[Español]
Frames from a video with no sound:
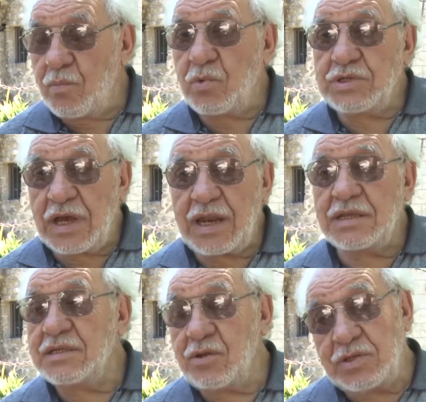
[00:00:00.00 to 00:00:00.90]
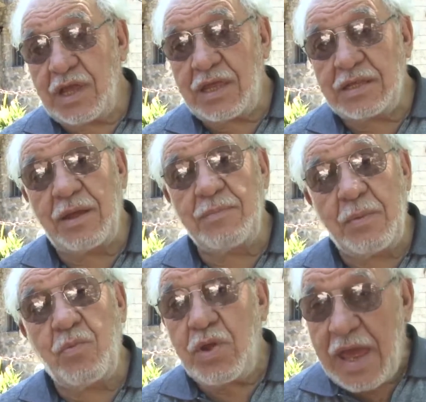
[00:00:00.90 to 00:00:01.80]
Muchas gracias a ustedes,
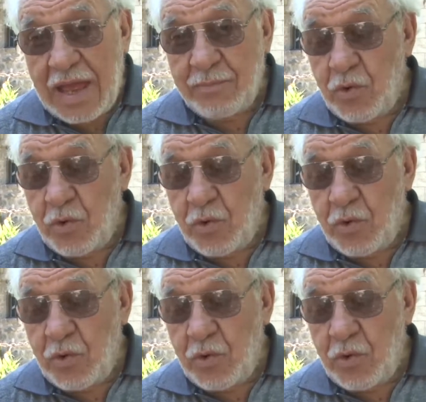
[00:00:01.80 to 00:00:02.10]
también muy,